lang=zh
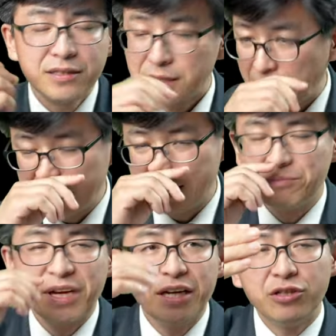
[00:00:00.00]
但是
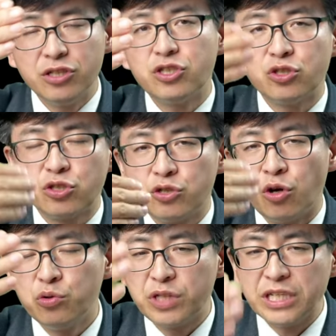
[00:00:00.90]
面临着这个
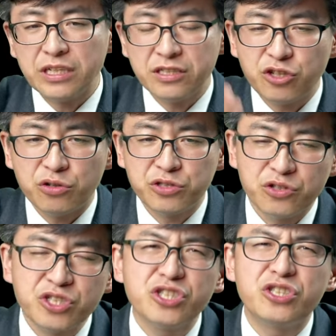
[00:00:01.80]
投敌的叫嚣
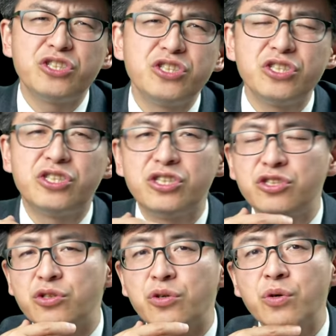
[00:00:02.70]
四十日之
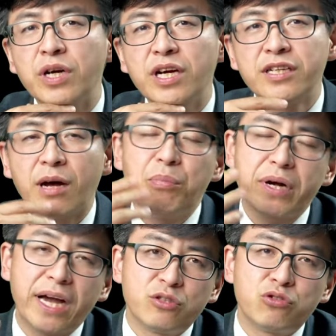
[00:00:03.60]
久，他不
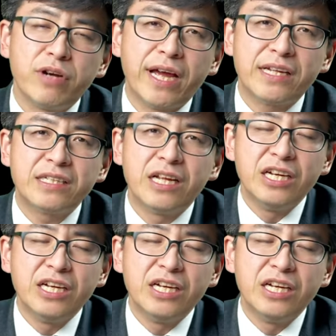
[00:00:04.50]
敢出来。